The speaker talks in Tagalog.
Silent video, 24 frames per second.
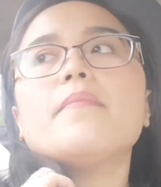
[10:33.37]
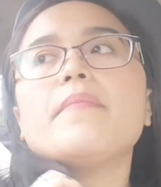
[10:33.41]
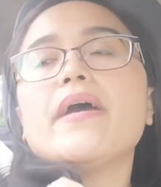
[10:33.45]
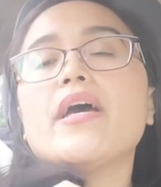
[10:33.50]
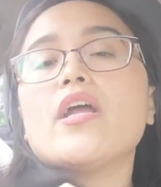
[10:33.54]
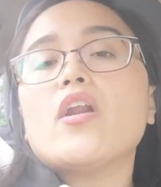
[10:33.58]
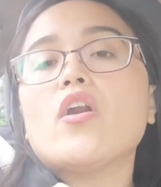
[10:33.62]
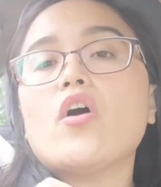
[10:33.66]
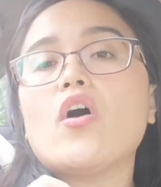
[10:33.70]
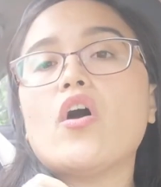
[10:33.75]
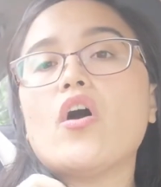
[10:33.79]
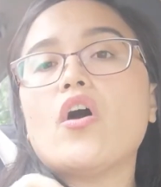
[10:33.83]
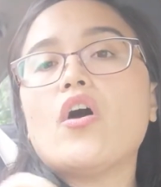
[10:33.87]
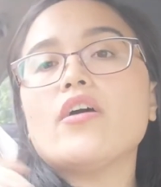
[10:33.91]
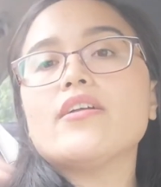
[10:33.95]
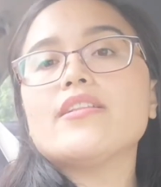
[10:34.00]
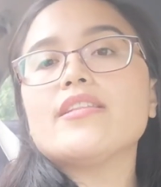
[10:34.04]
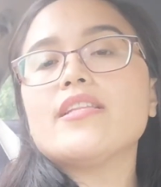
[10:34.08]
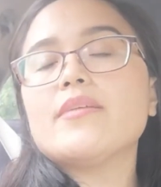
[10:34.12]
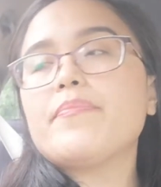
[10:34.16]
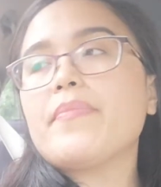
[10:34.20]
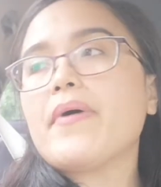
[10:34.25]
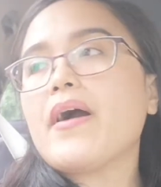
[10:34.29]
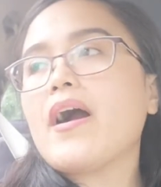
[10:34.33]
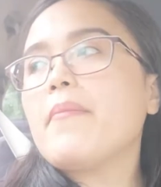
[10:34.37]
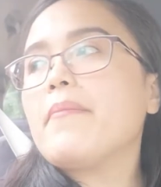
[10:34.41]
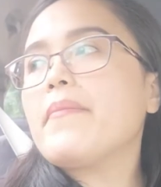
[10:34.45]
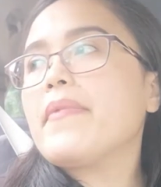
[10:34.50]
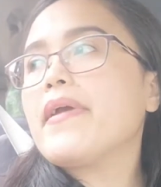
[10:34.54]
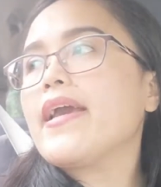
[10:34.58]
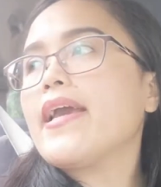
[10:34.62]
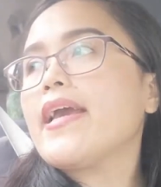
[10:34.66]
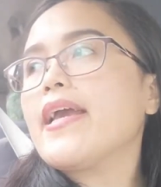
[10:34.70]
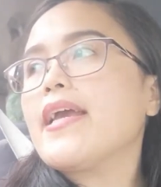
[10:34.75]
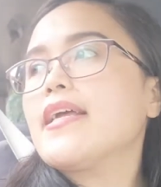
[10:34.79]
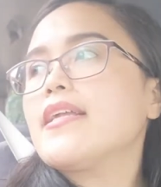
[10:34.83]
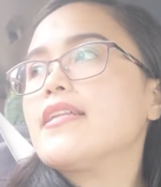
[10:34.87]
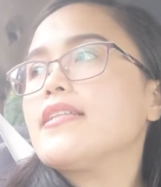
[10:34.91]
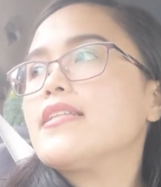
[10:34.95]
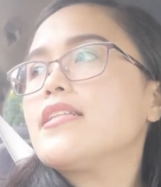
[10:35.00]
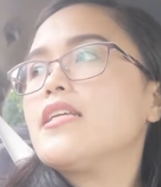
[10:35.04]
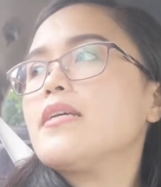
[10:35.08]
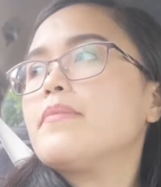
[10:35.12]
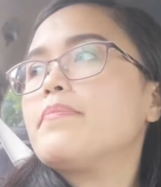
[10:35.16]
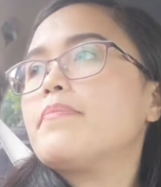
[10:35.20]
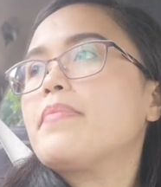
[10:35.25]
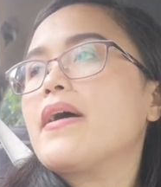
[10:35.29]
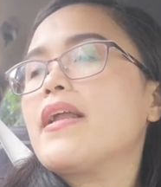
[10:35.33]
Pero hindi pa kami,
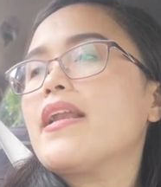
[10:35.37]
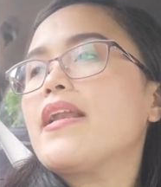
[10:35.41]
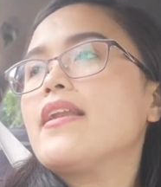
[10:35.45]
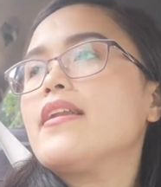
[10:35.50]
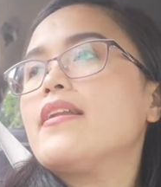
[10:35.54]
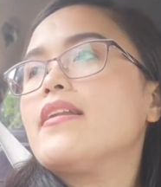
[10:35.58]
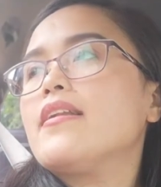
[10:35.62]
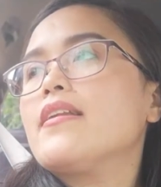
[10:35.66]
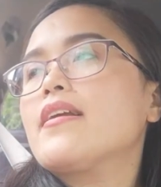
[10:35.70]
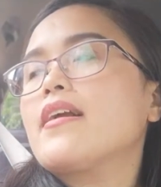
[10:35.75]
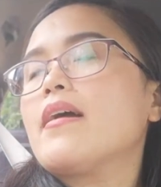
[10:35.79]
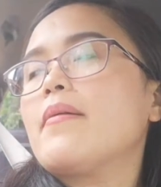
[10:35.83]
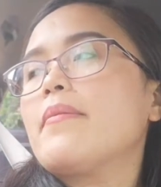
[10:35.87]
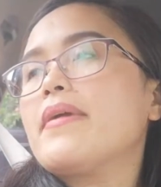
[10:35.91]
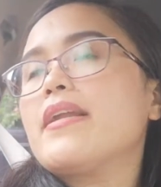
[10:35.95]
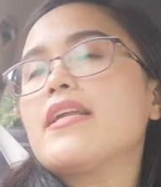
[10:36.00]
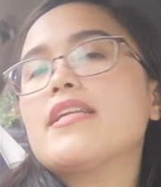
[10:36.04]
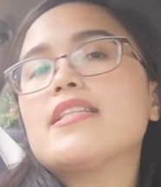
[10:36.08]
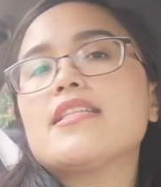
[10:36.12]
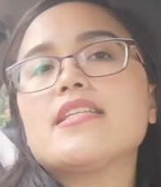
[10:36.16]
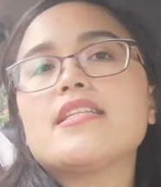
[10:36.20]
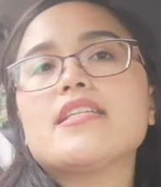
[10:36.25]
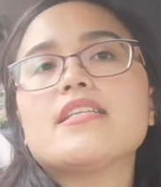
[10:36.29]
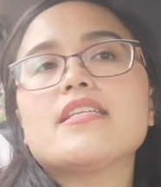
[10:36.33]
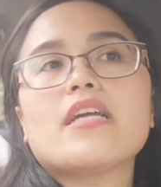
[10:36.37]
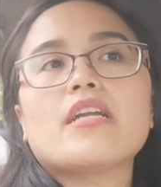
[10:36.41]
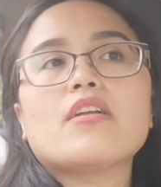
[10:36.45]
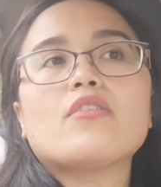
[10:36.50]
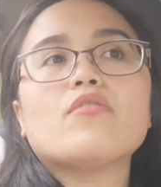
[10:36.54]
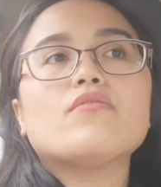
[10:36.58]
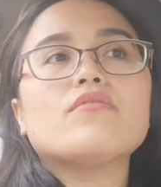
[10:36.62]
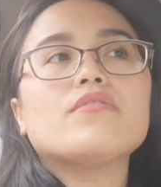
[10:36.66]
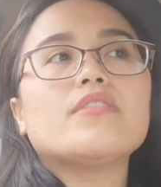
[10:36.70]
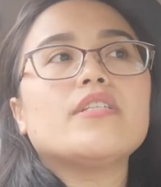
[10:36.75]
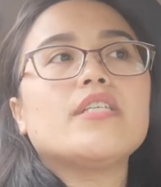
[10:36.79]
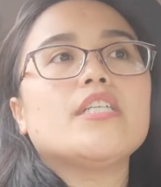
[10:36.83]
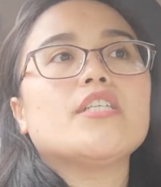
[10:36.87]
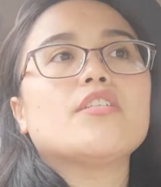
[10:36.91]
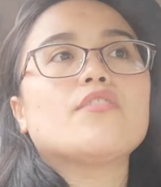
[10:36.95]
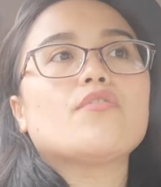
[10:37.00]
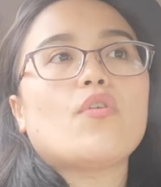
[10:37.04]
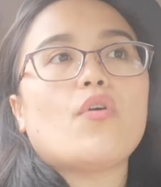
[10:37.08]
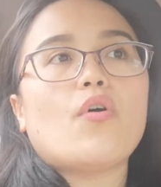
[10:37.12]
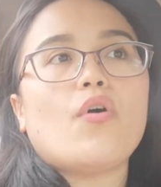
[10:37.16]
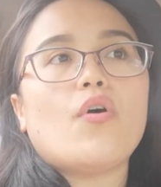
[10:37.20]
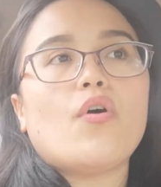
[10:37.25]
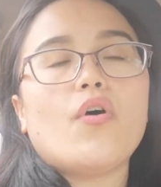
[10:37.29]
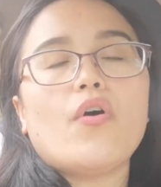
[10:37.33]
hindi pa kami nagde kung
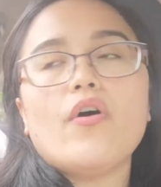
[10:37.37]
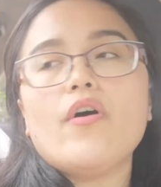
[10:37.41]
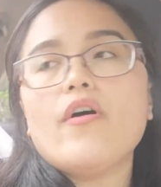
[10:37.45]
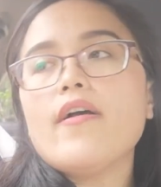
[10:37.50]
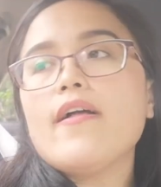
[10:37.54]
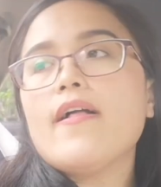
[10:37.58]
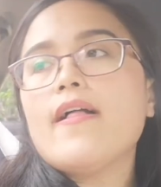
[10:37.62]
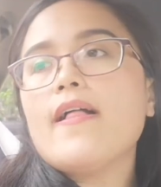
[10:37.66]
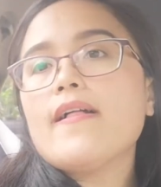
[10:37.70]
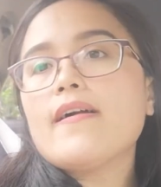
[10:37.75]
dito.